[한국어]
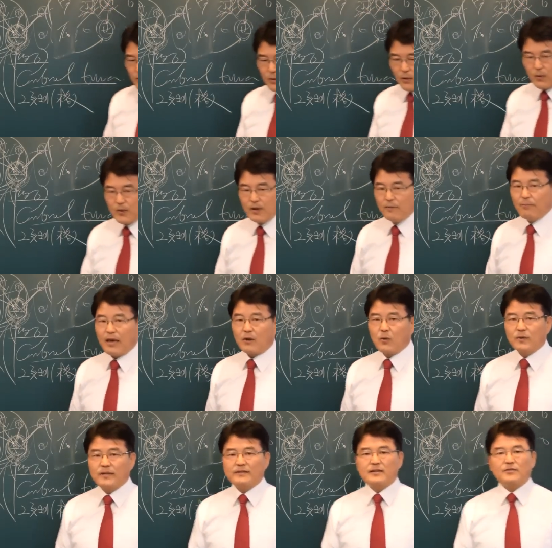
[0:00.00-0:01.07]
있고
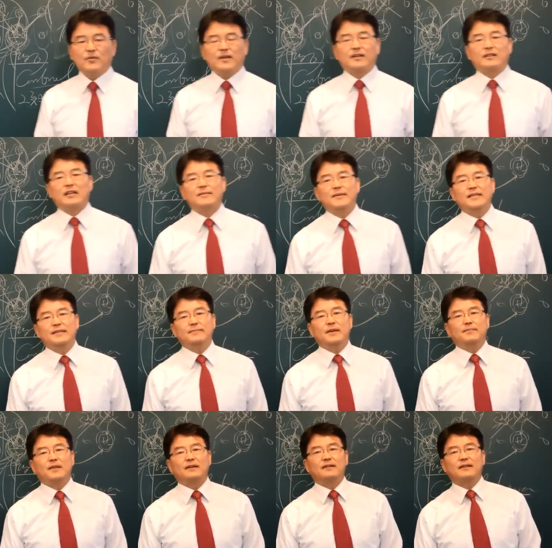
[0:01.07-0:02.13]
백고대사로 있기 때문에 힘이
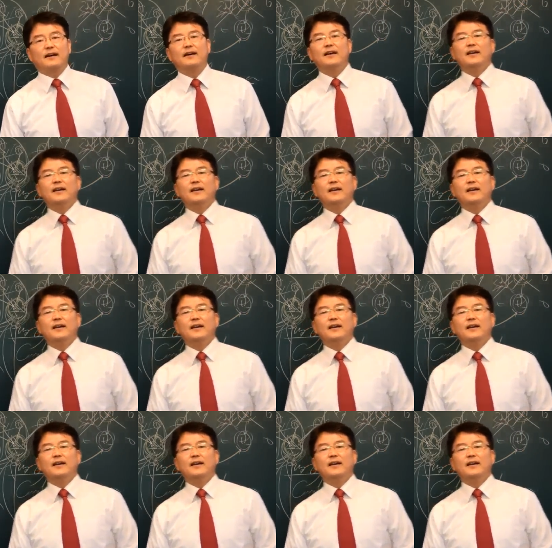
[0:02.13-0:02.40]
없다. 그러니까